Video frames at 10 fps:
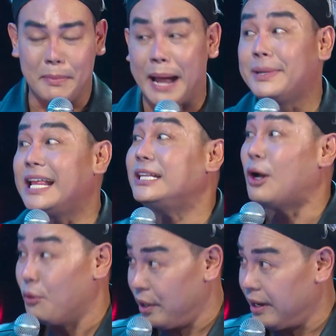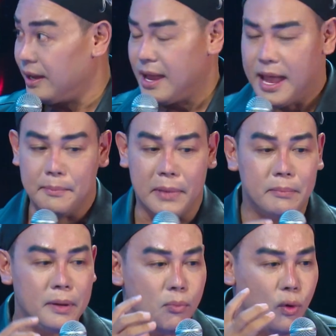má mới thấy tội má
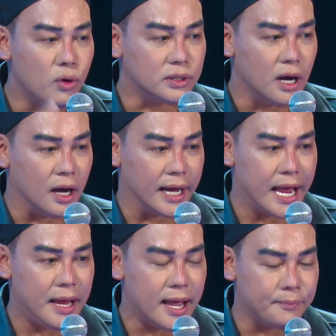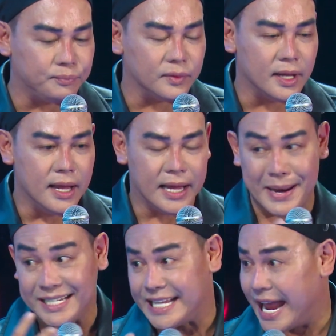mới mua từng cái um, cái
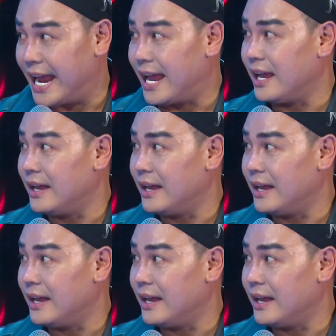bánh xe